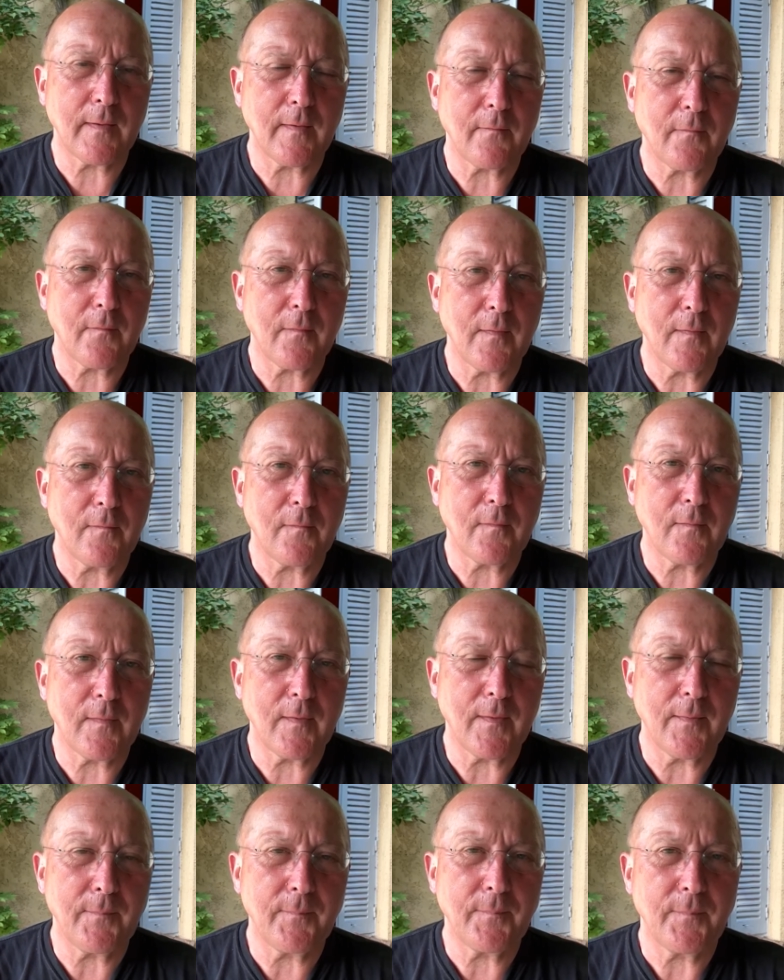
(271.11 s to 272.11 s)
das ist
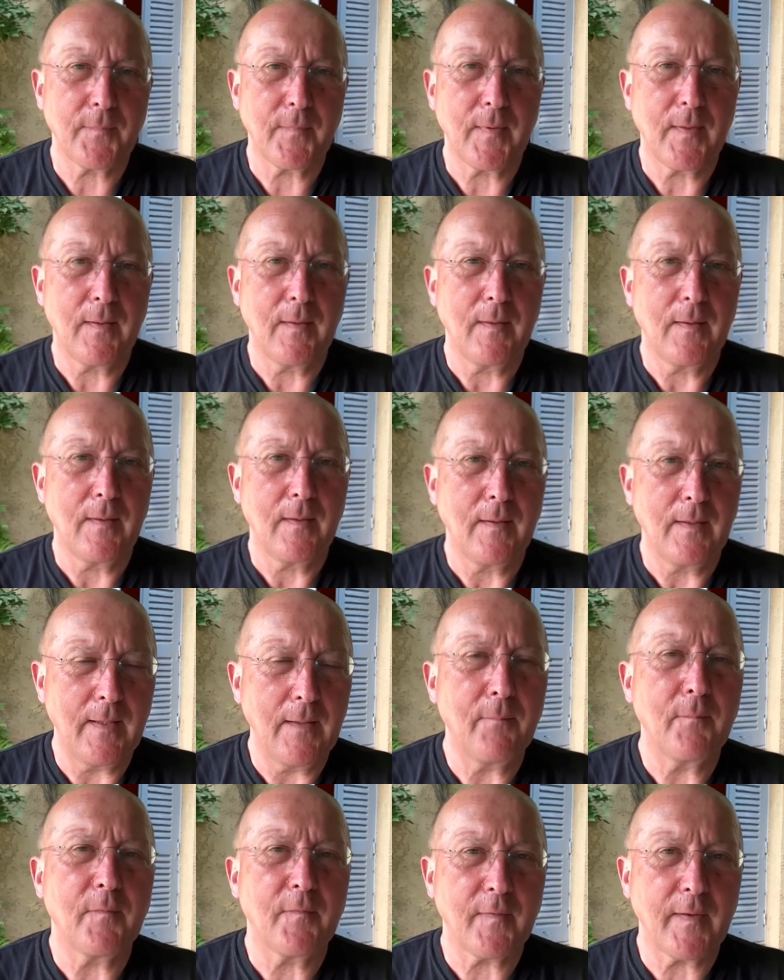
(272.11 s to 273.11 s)
äh,
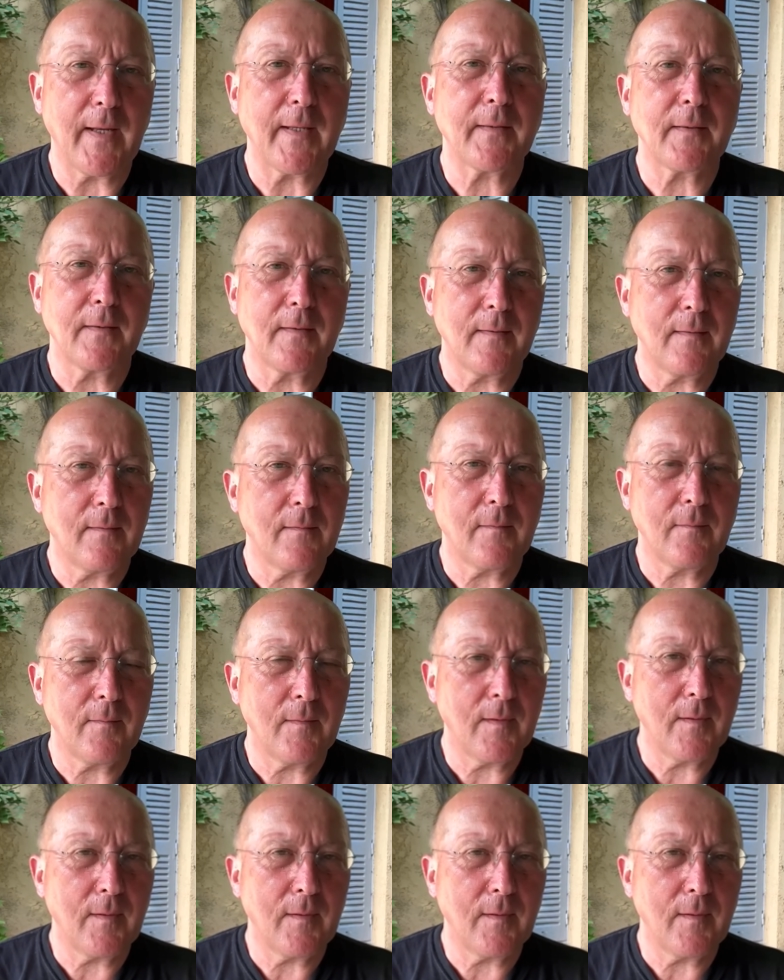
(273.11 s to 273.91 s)
lebensrettend.